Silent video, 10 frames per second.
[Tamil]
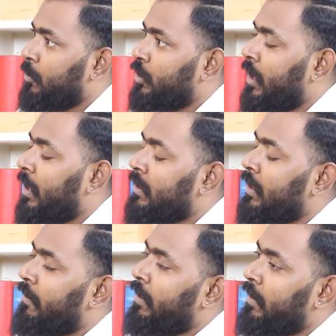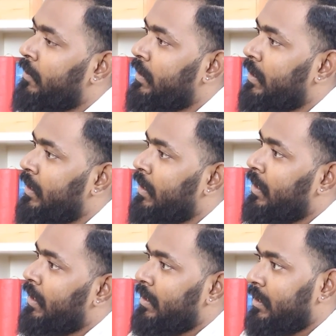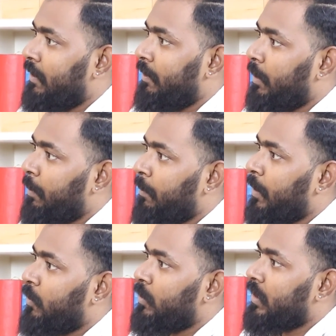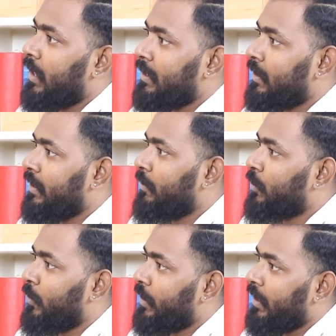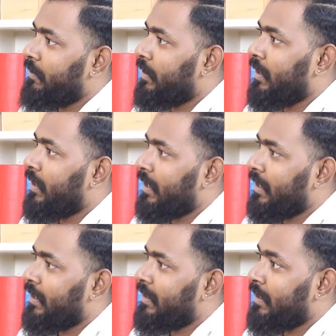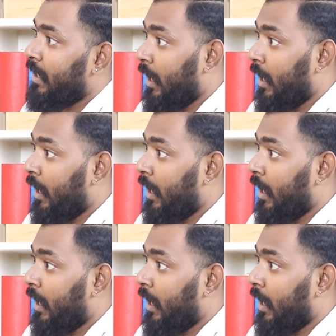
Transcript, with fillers: புஷி ஆனந்த் அவர்கள் வந்து சில விண்ணப்பம்லாம் கொடுத்து அதுக்கு இருபத்தோரு கேள்விகள்லாம் கேட்டு